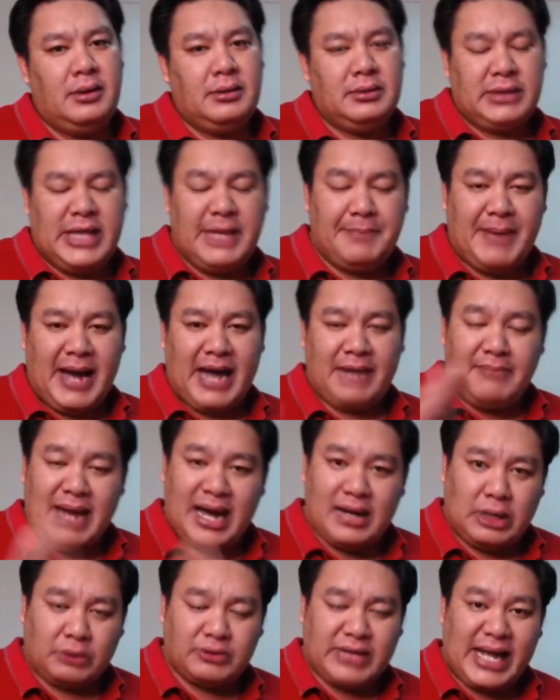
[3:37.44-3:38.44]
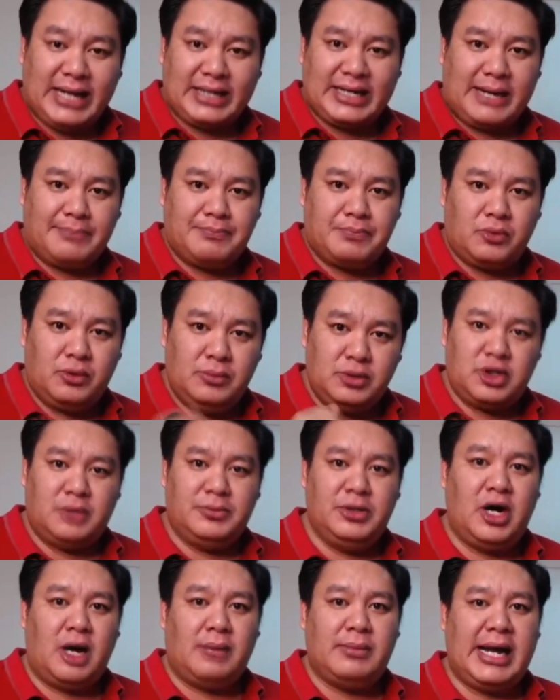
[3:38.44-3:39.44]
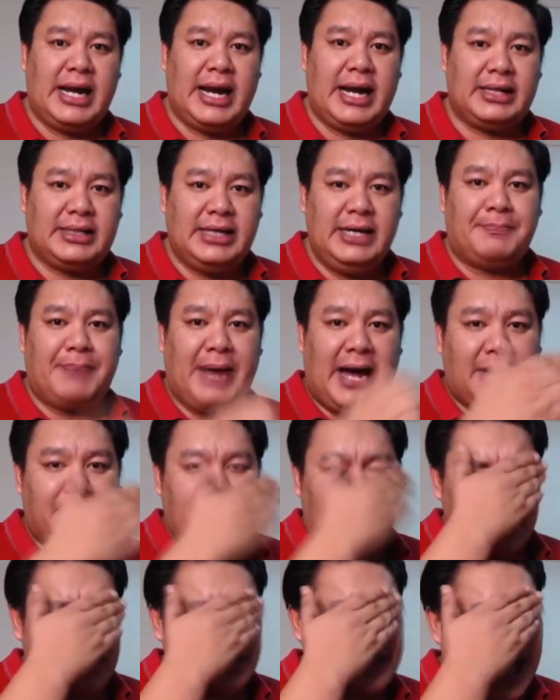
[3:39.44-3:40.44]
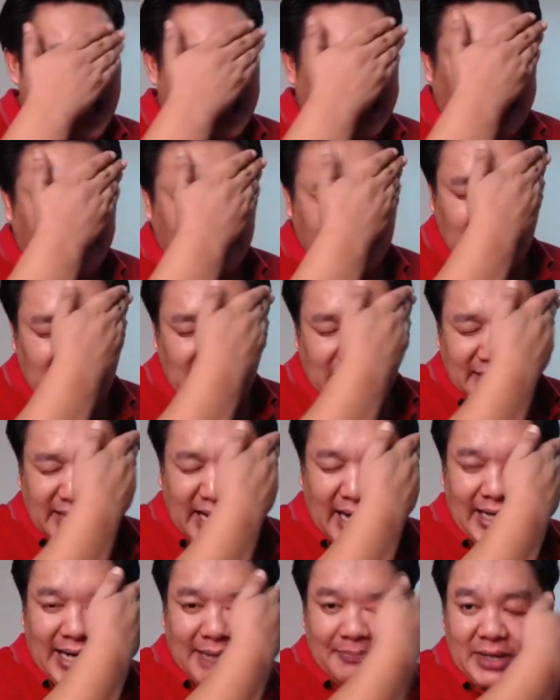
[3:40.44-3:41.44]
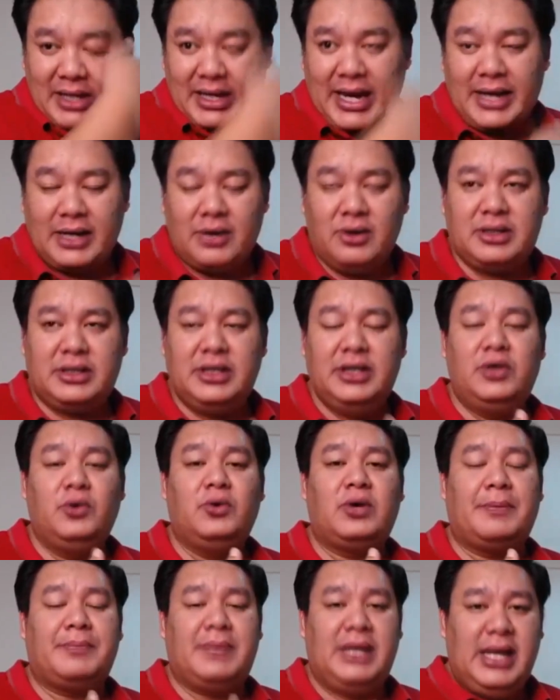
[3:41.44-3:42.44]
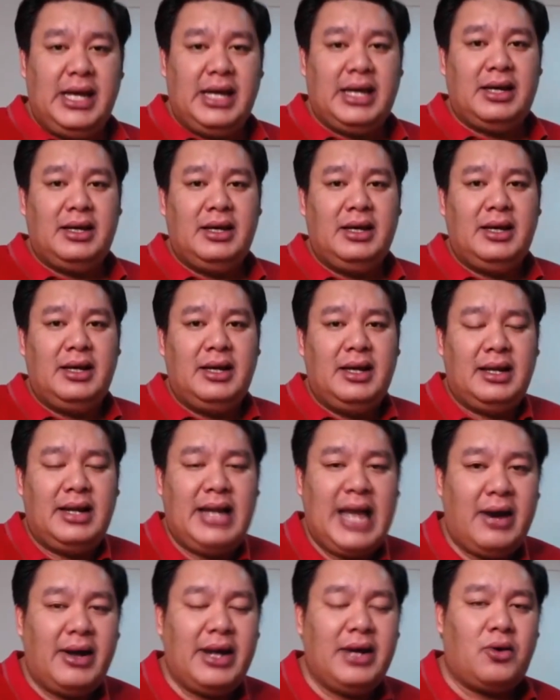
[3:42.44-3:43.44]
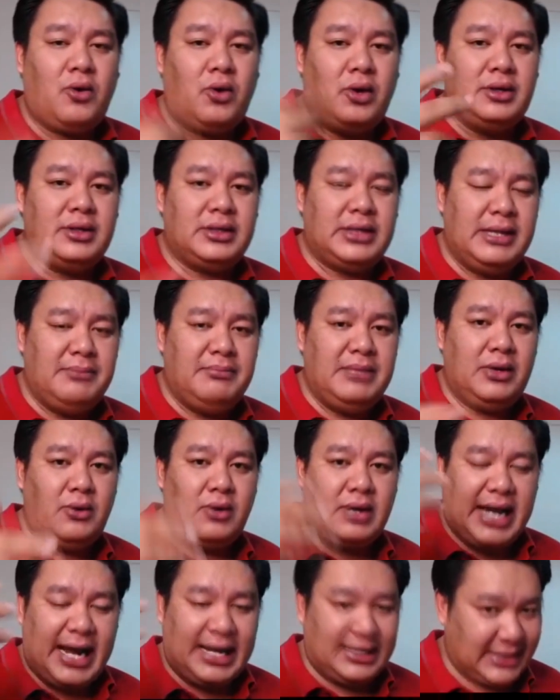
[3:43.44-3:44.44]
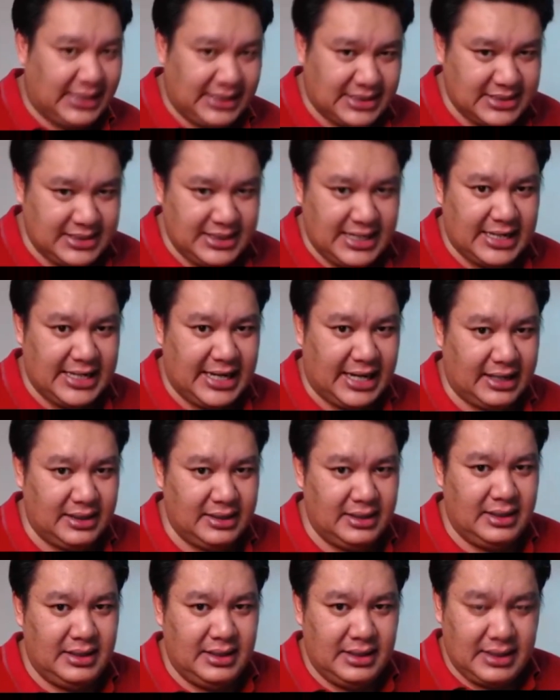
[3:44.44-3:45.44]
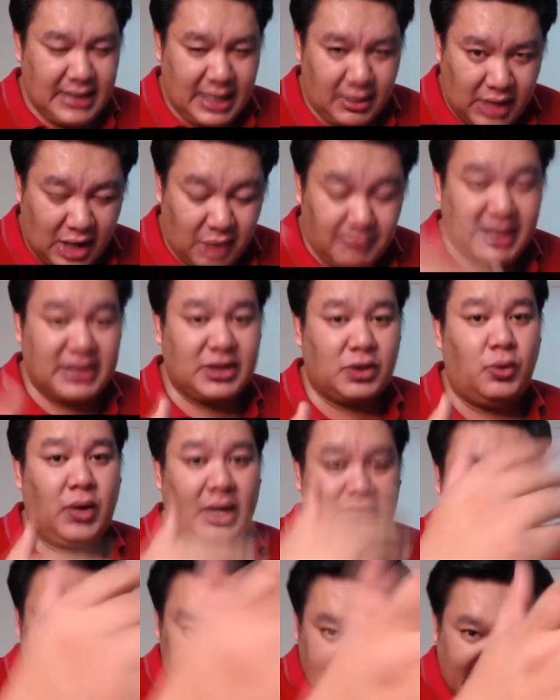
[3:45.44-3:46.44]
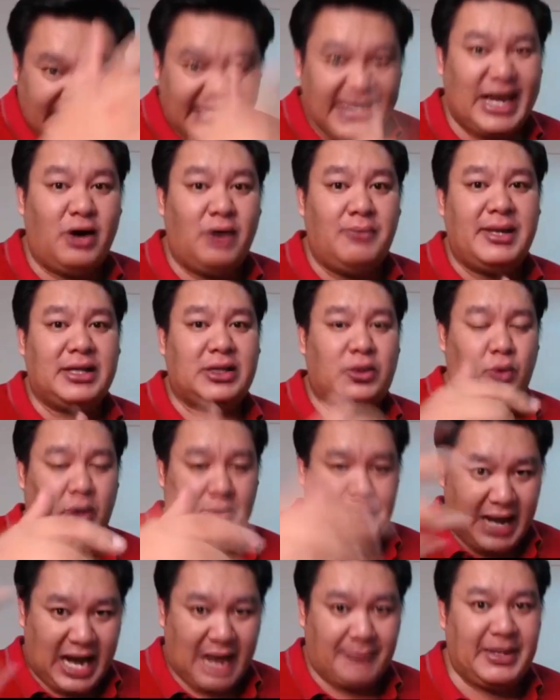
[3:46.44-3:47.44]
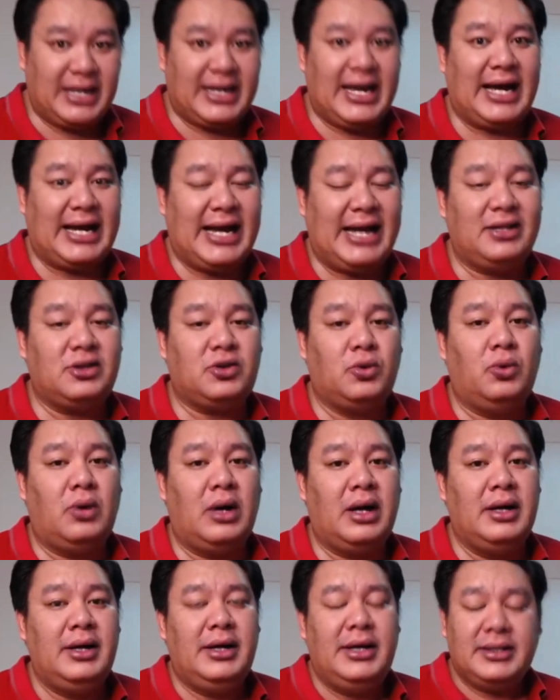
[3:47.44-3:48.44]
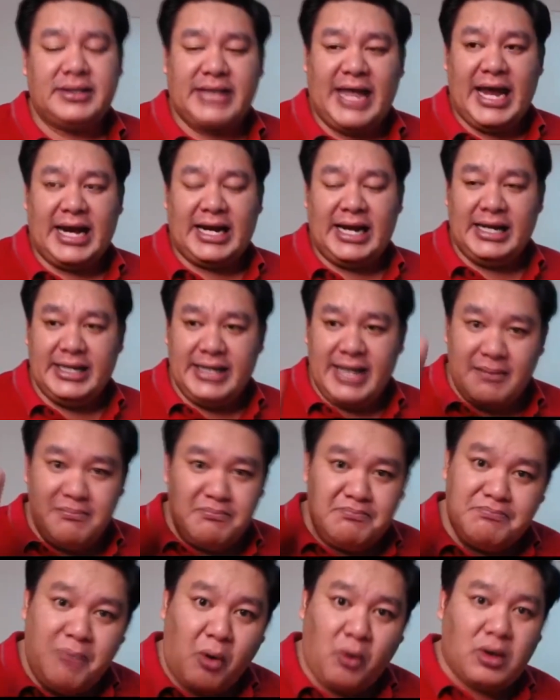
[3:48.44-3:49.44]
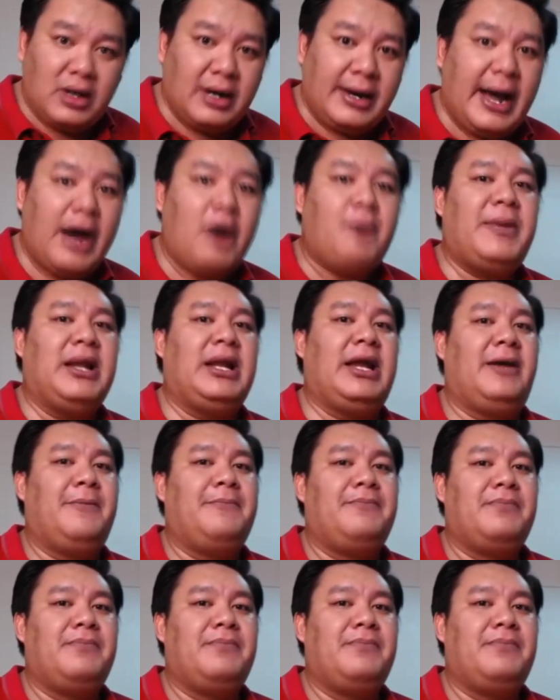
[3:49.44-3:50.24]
ที่ผ่านมาเราตั้งรับ คุณผู้ชมนึกออกไหมฮะที่ผ่านมาเราตั้งรับ ตั้งรับยังไงก็คืออยู่กับที่ แล้วให้คนที่มีโอกาสติดเชื้อเนี่ย เขาเข้ามาตรวจ เรียกให้เข้ามาตรวจพาไปกักกันตัว แต่ครั้งนี้บุกเข้าไปเลย